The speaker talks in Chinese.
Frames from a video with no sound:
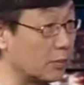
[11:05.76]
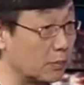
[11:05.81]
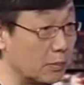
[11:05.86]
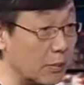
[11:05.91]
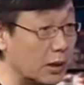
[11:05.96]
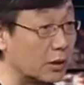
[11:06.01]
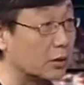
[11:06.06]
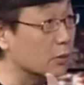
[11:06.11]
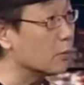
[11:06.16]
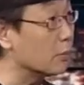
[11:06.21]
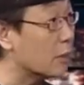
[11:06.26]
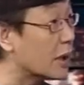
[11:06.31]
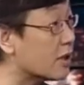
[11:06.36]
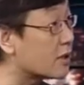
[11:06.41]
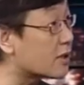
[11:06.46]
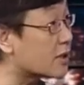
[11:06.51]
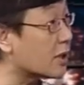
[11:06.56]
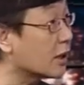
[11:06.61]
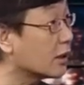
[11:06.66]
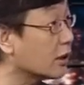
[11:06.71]
民
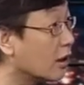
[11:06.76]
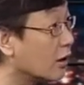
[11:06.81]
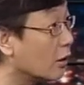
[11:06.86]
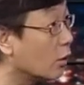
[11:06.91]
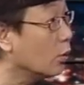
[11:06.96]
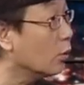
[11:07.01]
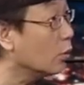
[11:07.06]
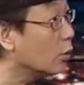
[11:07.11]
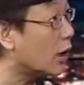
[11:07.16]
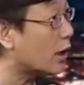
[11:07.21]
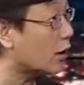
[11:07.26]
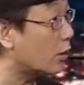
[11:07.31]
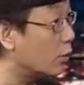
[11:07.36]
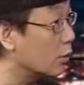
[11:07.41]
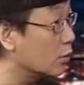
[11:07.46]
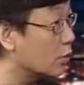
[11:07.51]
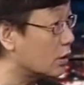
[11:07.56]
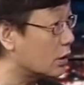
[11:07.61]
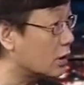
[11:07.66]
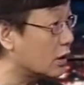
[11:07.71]
民生的忽略
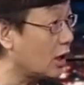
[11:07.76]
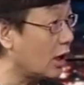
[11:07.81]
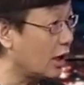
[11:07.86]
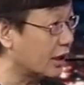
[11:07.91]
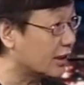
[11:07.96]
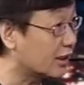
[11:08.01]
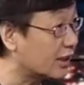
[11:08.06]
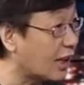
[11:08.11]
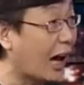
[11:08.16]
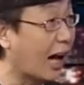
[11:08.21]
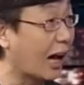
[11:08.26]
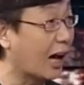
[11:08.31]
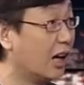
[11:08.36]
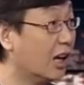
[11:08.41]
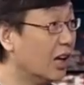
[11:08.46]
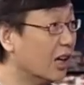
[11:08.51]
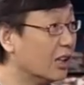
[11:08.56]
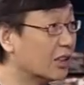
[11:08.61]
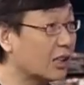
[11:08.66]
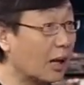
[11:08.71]
忽很大。
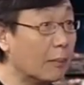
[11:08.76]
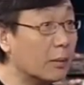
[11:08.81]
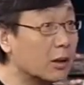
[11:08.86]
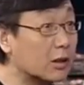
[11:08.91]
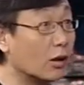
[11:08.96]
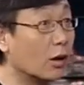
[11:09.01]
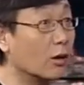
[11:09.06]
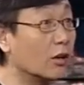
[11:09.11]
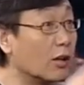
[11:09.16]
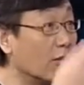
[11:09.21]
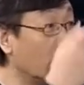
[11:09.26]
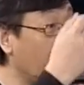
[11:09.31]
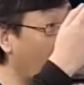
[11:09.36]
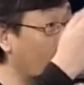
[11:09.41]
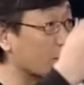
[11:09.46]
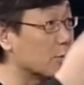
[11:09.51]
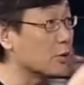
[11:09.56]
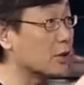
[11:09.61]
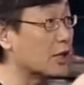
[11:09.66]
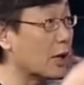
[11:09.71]
他们到立
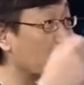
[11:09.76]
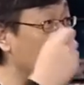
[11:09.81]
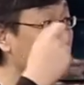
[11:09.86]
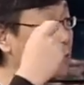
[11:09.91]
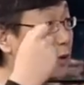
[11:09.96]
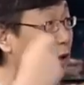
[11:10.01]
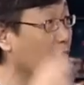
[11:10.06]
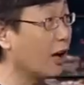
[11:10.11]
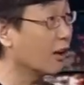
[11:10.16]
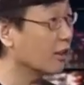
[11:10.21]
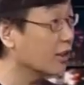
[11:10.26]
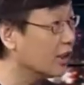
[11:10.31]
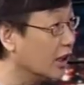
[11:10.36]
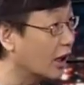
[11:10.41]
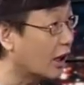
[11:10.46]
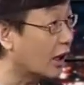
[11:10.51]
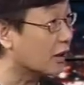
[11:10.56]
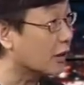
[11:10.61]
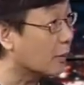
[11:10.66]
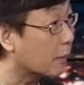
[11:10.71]
法局前面去抗议
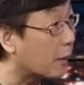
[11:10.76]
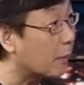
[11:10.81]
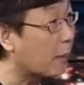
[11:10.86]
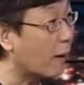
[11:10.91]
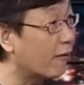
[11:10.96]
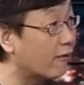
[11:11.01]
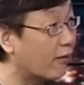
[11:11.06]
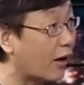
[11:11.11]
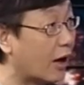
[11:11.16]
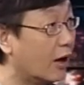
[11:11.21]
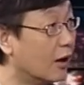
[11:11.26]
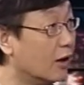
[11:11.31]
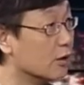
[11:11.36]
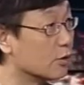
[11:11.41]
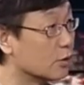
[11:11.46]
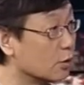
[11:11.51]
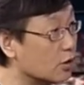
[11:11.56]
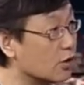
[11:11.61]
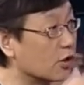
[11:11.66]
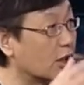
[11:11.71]
了，你没办法，
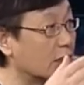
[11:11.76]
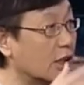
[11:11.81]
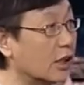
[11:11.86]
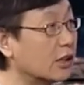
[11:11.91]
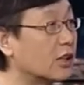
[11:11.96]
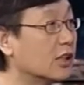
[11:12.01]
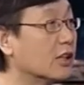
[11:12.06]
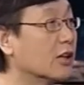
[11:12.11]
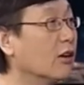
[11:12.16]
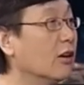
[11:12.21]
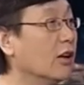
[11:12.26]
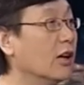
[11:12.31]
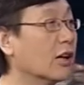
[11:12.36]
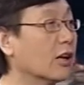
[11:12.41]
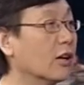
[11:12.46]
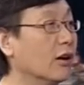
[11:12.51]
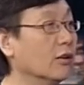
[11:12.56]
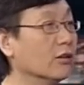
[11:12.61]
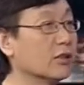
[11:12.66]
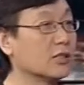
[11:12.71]
所以就给他提高了很
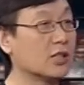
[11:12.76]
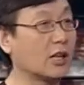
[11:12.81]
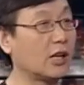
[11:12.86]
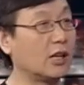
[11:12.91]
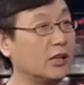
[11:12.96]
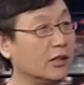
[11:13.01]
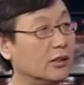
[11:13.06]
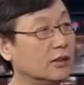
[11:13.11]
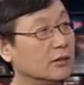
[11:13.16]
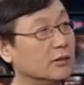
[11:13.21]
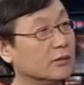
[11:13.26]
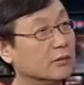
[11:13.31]
高的。你知道，像